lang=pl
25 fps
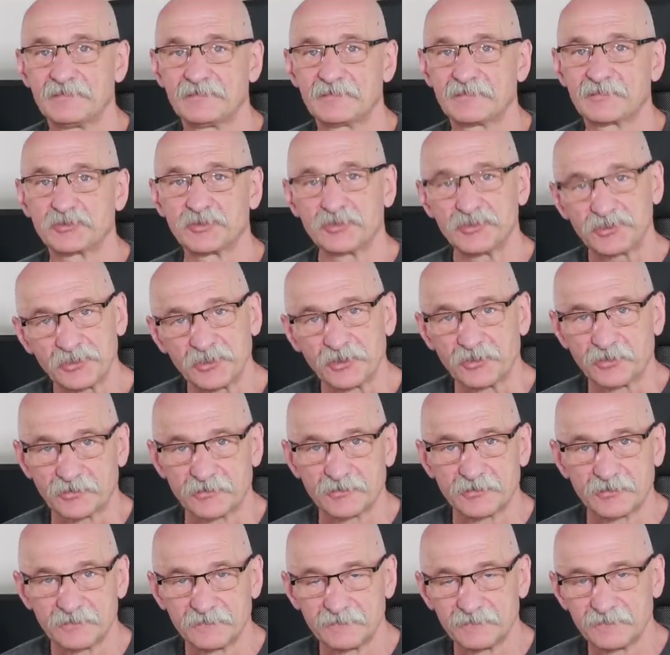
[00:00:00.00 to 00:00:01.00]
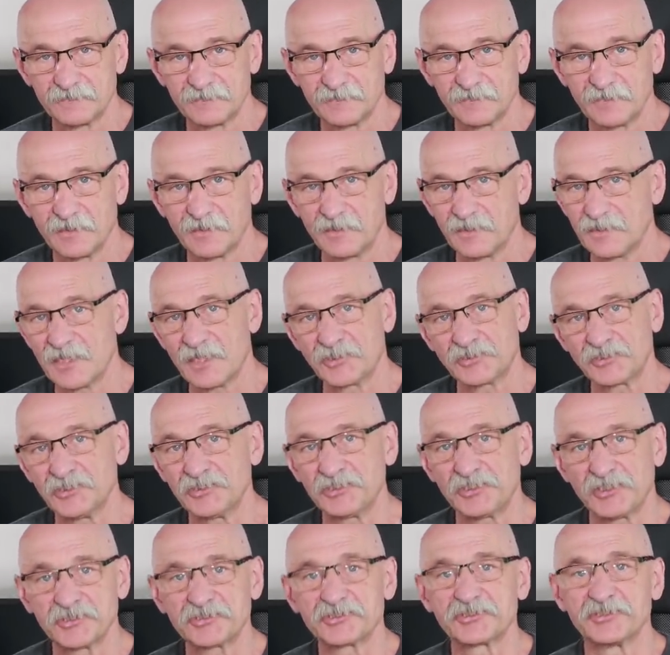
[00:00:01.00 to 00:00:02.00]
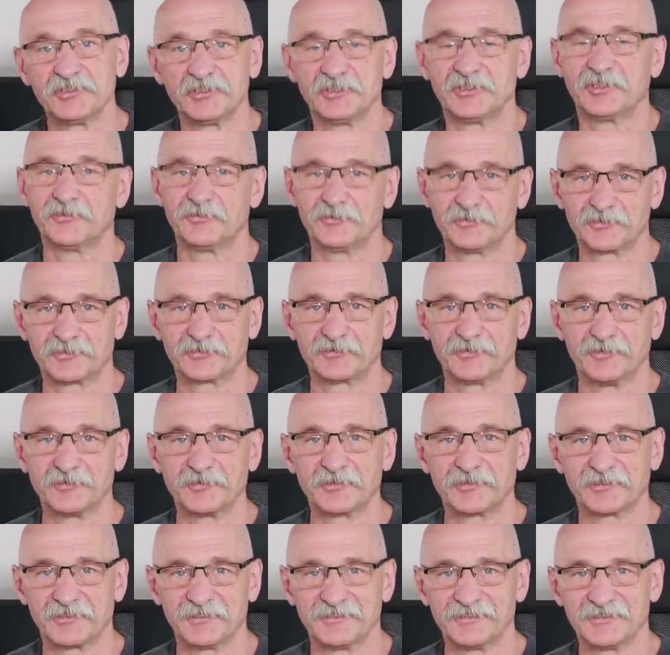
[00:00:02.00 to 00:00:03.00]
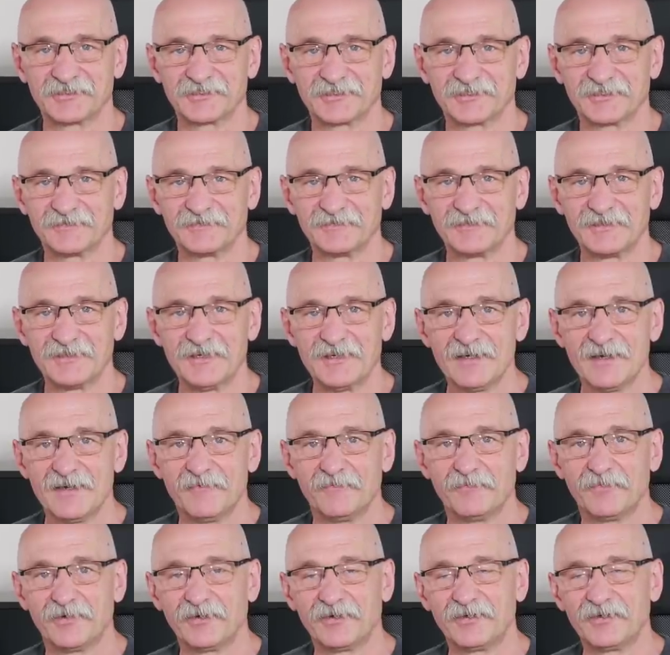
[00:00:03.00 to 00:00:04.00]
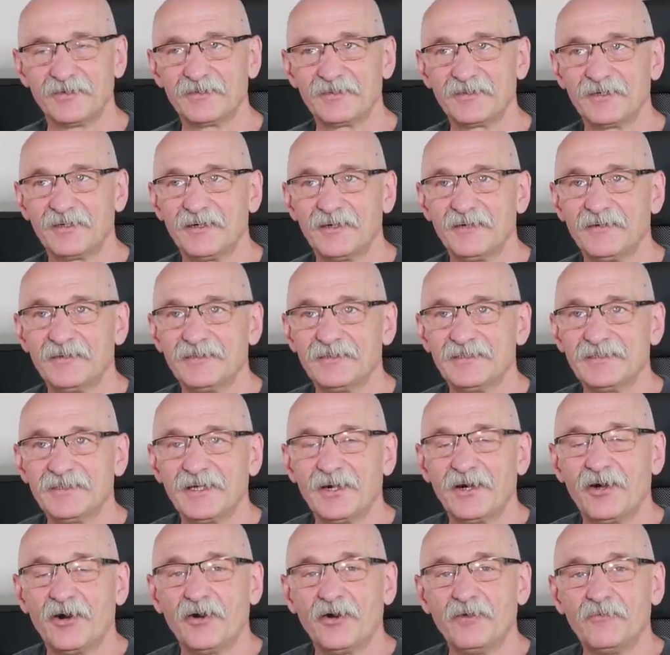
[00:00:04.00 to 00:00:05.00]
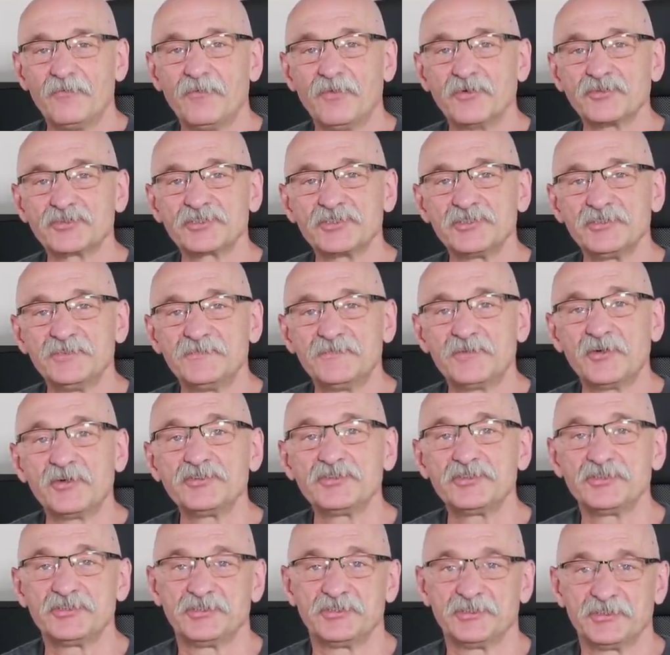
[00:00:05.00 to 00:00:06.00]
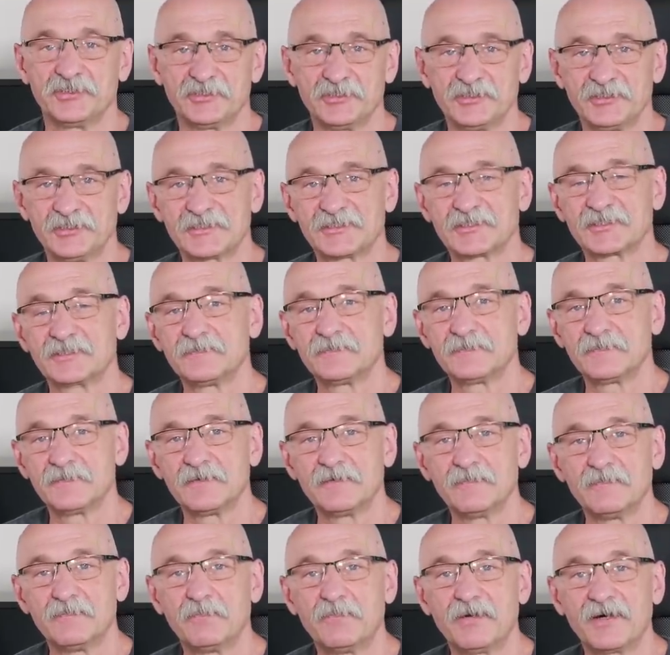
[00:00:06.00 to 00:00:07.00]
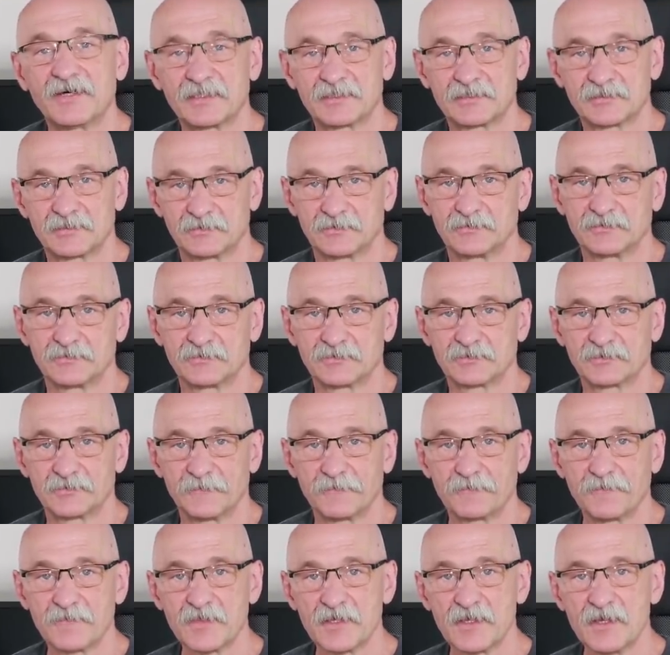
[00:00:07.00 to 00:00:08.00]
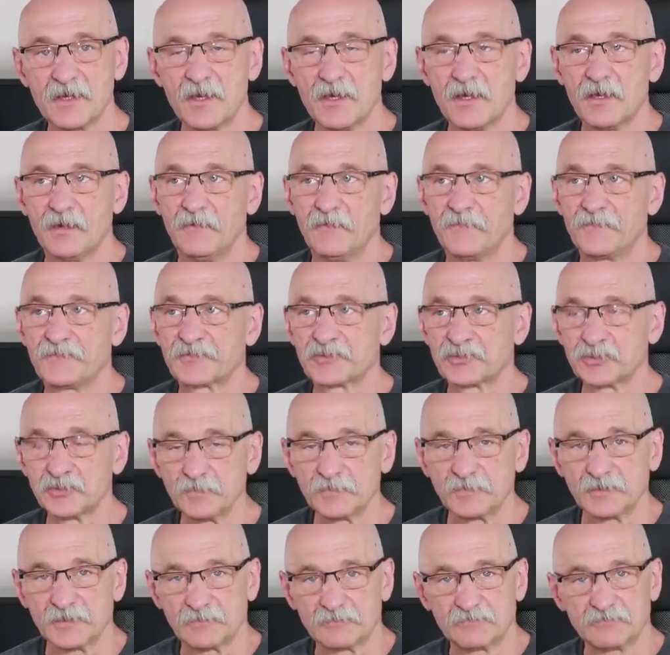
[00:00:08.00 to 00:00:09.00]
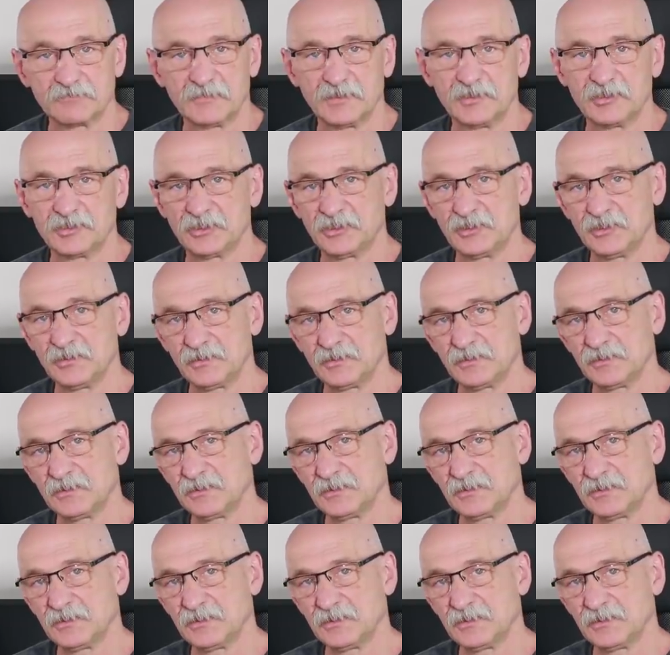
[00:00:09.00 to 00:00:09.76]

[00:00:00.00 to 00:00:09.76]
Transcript: któryś rok. Ja się ich jeszcze nie nauczyłem do końca, bo możliwości ich są bardzo duże. W sumie, jeśli,